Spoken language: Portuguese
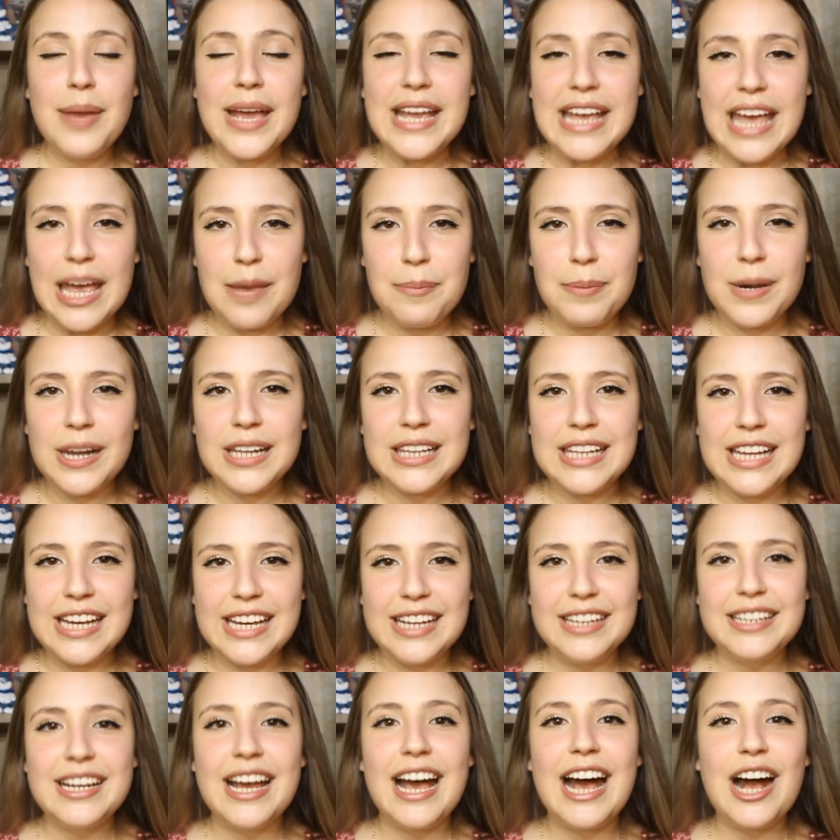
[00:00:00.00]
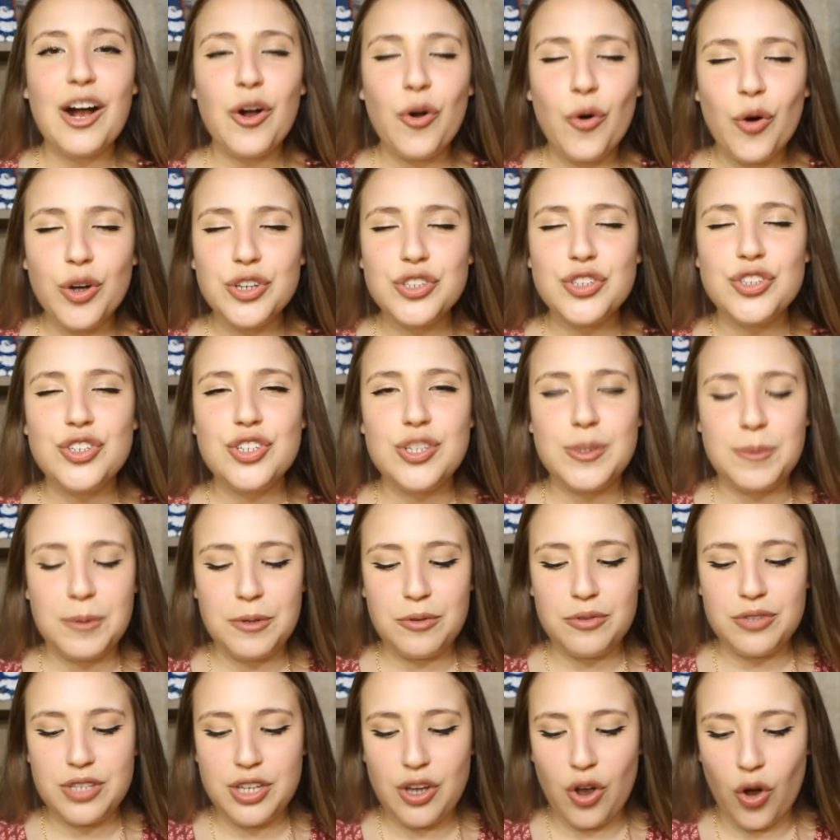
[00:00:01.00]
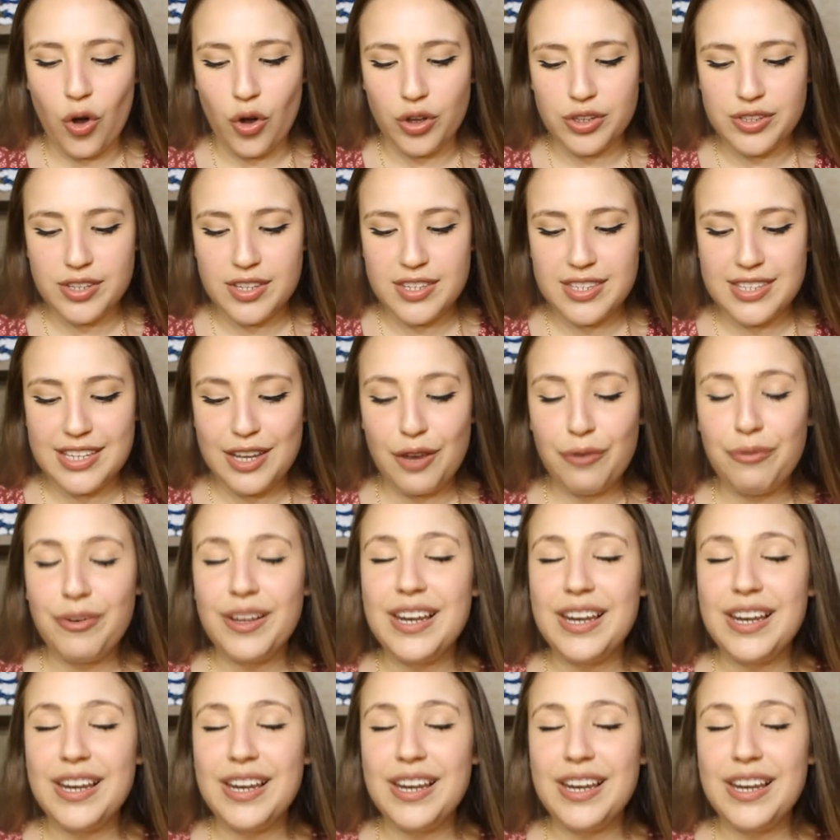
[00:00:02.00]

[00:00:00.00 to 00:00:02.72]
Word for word: peguei pra ler A Corte de Espinhos e Rosas e eu